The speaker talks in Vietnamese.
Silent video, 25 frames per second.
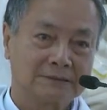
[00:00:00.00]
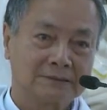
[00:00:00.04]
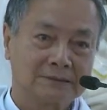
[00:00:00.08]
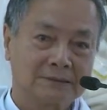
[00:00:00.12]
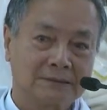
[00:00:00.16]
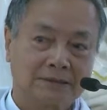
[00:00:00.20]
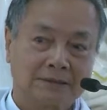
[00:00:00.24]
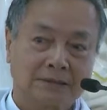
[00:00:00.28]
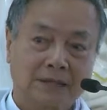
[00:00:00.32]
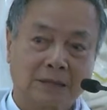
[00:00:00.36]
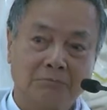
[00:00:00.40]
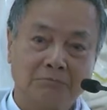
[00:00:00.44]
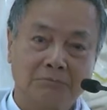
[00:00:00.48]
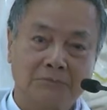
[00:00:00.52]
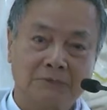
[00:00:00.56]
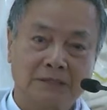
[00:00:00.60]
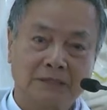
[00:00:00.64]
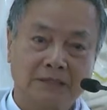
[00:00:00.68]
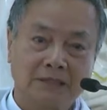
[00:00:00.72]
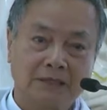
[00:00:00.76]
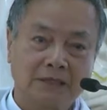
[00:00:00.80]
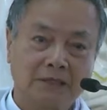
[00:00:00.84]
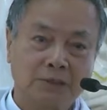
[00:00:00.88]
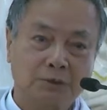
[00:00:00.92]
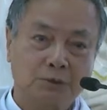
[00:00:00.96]
thậm
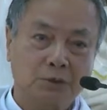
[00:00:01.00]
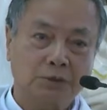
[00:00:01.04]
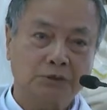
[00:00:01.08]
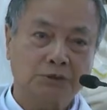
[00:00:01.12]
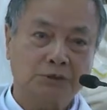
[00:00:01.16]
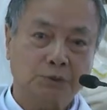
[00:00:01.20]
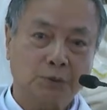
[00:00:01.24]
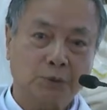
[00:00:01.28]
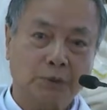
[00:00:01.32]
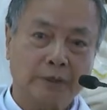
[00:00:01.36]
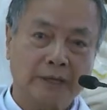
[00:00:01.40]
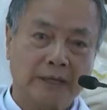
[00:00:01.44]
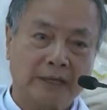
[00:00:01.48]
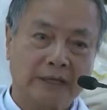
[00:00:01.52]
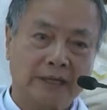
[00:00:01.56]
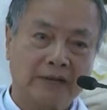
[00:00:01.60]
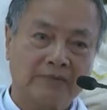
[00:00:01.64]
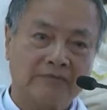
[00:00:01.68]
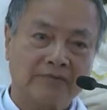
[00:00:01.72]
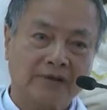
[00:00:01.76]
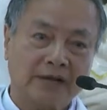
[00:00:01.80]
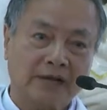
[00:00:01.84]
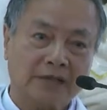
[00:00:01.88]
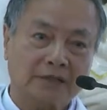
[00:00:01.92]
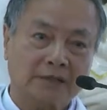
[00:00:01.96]
chí Chúa Giêsu hiện
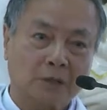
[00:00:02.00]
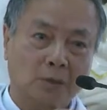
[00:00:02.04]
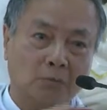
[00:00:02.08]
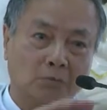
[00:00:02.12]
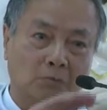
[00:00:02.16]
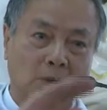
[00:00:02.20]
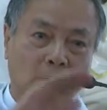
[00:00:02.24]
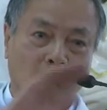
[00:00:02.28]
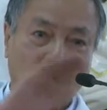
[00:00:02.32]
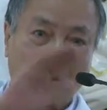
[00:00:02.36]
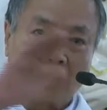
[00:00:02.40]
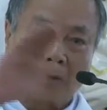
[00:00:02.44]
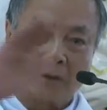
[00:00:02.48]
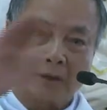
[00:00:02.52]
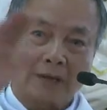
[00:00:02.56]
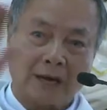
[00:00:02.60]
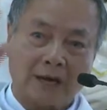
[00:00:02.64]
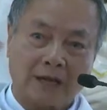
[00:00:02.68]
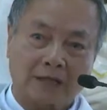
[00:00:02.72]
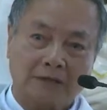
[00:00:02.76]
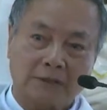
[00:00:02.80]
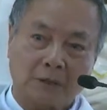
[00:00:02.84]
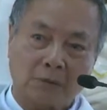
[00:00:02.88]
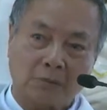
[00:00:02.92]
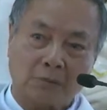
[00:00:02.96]
đến với các tông đồ đang
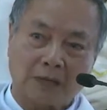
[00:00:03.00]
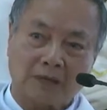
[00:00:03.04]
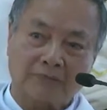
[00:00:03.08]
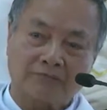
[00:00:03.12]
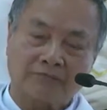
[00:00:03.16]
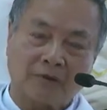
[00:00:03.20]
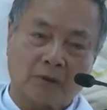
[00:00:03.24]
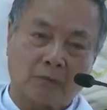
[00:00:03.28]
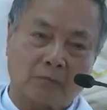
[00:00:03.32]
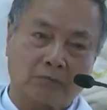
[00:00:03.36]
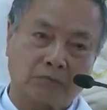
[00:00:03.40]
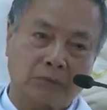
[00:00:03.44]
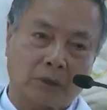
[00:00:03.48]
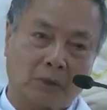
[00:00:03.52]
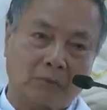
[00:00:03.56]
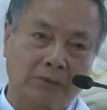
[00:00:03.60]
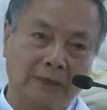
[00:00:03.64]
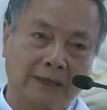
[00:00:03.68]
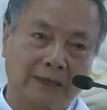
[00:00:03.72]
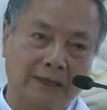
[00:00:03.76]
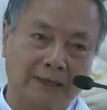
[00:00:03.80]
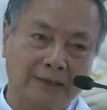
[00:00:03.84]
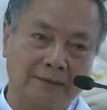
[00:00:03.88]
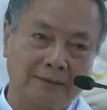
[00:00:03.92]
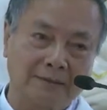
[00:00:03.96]
ở trong căn phòng đóng
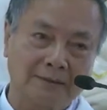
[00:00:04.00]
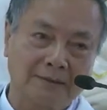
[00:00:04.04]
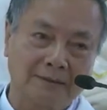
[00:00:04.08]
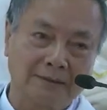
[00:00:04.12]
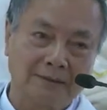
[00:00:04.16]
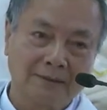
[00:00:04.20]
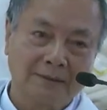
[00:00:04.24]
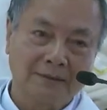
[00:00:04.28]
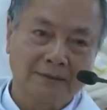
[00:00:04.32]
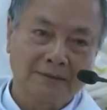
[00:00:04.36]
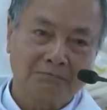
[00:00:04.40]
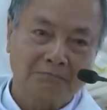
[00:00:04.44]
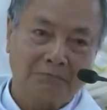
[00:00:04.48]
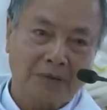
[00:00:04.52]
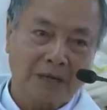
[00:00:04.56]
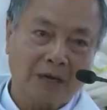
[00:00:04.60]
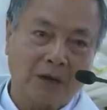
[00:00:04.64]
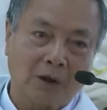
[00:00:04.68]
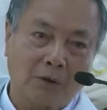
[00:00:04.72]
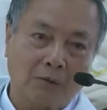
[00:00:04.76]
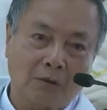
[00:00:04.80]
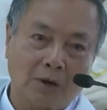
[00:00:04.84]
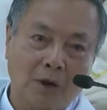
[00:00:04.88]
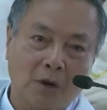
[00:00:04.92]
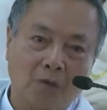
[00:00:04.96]
kín ban
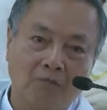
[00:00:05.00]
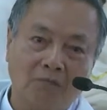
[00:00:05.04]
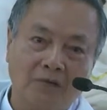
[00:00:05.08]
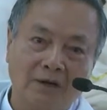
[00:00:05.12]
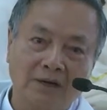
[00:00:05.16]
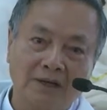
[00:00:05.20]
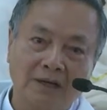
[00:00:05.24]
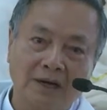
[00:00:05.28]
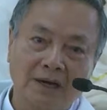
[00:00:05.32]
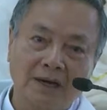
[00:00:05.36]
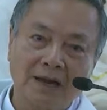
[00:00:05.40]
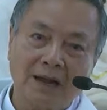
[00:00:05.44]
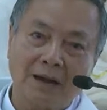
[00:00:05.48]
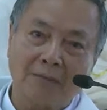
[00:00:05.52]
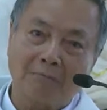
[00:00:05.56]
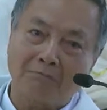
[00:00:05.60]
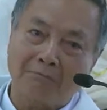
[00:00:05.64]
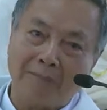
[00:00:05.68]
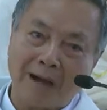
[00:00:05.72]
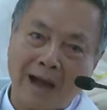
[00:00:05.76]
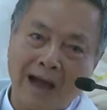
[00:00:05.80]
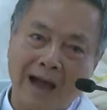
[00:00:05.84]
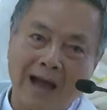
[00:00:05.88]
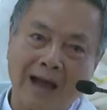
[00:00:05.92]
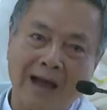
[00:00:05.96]
đầu công vẫn ngỡ là
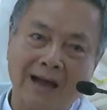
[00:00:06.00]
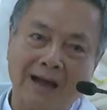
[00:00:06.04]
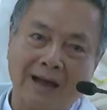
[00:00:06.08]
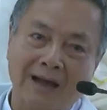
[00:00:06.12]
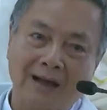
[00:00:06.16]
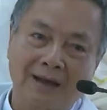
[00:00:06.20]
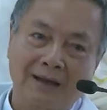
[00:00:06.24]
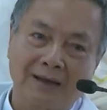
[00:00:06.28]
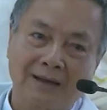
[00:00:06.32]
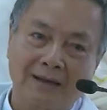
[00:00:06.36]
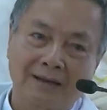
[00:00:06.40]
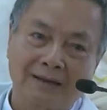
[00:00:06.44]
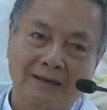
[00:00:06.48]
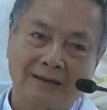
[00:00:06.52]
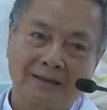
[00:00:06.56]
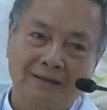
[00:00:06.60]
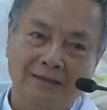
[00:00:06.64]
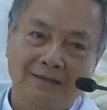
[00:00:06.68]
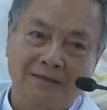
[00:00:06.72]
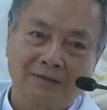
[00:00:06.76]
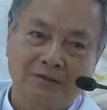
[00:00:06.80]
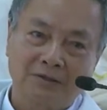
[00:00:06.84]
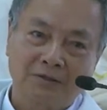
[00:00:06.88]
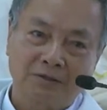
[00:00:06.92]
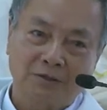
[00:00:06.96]
ma
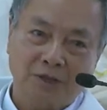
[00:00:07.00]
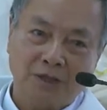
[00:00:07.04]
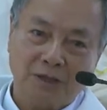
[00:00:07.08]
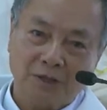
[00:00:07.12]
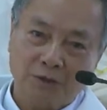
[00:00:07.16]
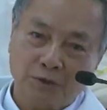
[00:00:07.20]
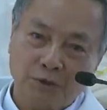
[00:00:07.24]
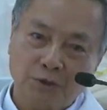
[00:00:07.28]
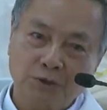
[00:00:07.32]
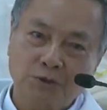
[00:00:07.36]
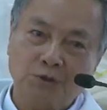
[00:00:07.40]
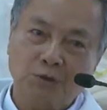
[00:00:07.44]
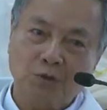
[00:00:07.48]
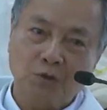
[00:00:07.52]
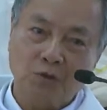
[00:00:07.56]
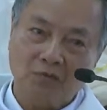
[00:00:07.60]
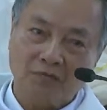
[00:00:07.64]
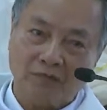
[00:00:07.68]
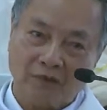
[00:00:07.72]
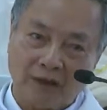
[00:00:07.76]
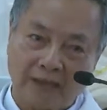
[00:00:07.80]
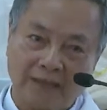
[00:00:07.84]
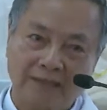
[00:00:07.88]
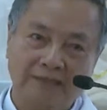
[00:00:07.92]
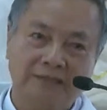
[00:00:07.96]
cho nên Chúa Giêsu
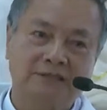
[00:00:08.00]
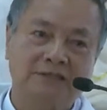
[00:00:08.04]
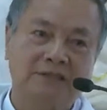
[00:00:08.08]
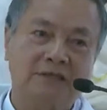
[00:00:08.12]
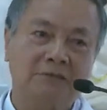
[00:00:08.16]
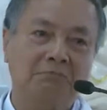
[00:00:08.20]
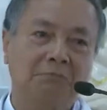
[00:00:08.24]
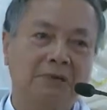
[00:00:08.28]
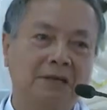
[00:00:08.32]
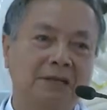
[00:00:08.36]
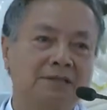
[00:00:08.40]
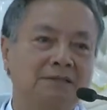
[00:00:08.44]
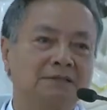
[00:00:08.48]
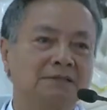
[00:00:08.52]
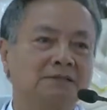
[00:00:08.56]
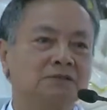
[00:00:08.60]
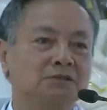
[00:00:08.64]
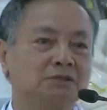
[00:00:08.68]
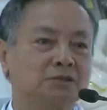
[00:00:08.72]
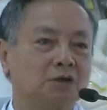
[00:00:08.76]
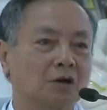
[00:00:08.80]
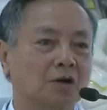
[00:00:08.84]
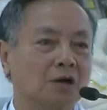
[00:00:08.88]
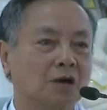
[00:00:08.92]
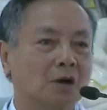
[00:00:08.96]
phải chứng minh
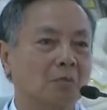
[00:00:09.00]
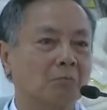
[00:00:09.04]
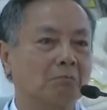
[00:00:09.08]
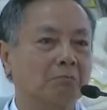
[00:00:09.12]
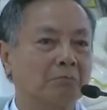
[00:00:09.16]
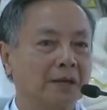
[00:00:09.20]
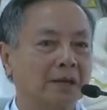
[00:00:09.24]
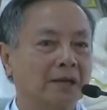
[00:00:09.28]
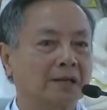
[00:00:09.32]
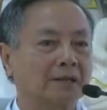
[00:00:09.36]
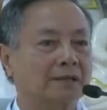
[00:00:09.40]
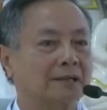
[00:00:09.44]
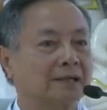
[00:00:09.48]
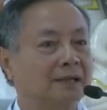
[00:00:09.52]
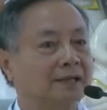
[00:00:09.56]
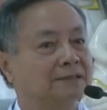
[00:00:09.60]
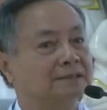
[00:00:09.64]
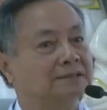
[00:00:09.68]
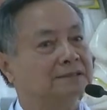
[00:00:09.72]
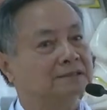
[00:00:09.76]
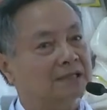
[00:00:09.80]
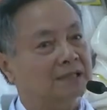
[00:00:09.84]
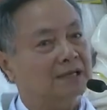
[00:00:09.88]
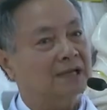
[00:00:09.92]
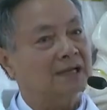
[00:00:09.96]
cho công biết đây
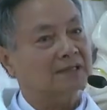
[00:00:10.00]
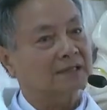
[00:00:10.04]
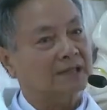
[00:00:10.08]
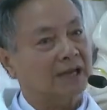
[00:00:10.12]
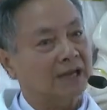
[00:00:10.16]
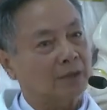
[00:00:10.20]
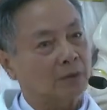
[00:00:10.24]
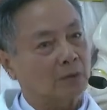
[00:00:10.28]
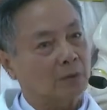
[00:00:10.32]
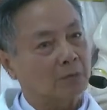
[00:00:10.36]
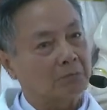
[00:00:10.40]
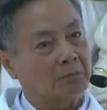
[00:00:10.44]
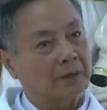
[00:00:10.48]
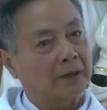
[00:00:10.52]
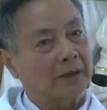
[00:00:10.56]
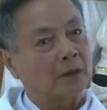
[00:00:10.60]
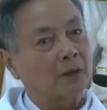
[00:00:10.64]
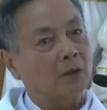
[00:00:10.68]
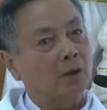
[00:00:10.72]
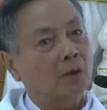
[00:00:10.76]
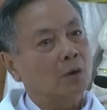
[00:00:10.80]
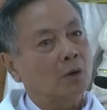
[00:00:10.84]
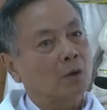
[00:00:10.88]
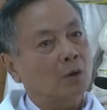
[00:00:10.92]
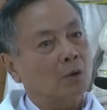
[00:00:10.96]
chính là thầy của mình
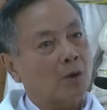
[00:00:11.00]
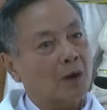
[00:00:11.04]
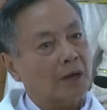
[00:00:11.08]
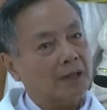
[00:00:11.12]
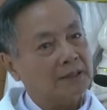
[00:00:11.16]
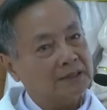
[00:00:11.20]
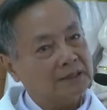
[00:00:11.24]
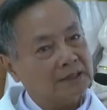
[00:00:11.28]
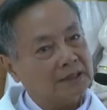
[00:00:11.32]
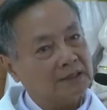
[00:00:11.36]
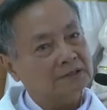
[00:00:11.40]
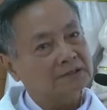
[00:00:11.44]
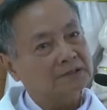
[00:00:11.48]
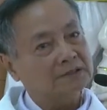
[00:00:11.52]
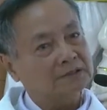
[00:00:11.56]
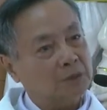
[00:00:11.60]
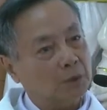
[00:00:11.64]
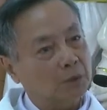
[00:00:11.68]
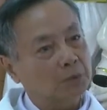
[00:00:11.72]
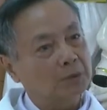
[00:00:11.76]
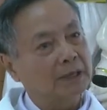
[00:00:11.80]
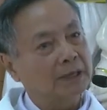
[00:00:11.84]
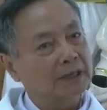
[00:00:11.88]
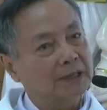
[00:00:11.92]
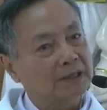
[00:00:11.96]
qua những
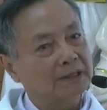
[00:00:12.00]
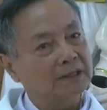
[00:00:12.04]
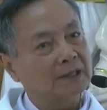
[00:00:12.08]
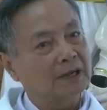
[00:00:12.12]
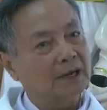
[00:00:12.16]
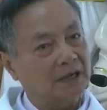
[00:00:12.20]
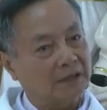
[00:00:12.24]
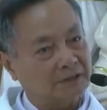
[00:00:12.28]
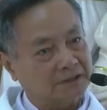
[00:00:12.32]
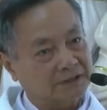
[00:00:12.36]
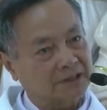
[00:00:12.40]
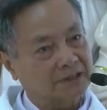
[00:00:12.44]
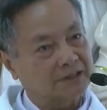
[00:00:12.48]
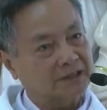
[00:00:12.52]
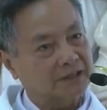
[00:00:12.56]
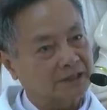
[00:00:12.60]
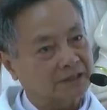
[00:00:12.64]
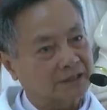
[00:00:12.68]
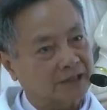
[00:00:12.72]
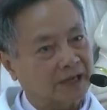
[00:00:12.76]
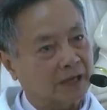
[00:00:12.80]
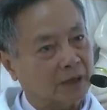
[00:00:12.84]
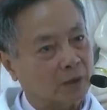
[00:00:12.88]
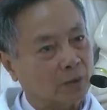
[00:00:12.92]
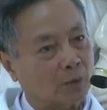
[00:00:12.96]
dấu đinh ở trên thân
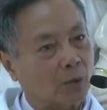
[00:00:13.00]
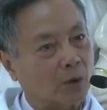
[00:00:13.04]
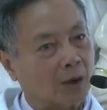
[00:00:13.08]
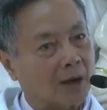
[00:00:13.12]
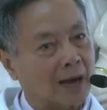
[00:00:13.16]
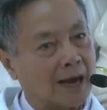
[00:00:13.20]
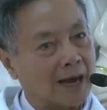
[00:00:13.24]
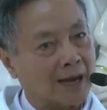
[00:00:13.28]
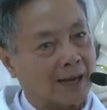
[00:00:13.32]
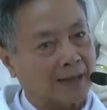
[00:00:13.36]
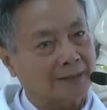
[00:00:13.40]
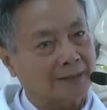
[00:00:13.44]
thể của ngài